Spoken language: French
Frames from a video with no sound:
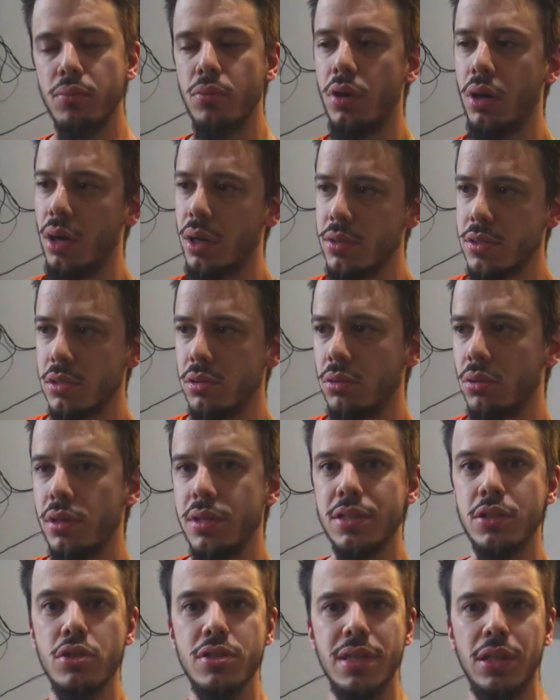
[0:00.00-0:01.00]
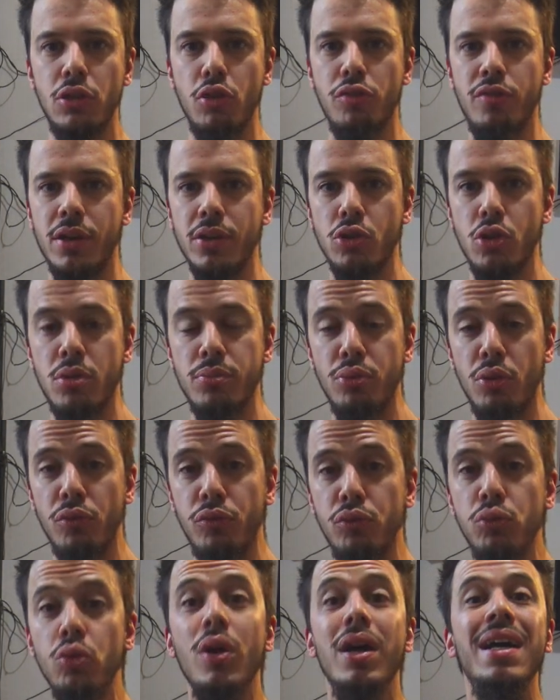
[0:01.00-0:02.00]
Alors, est-ce que c'est un facteur pour
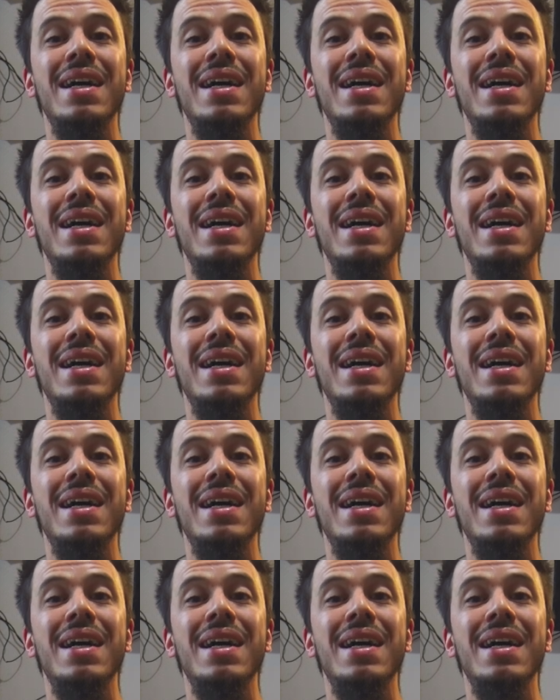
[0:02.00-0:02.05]
vous?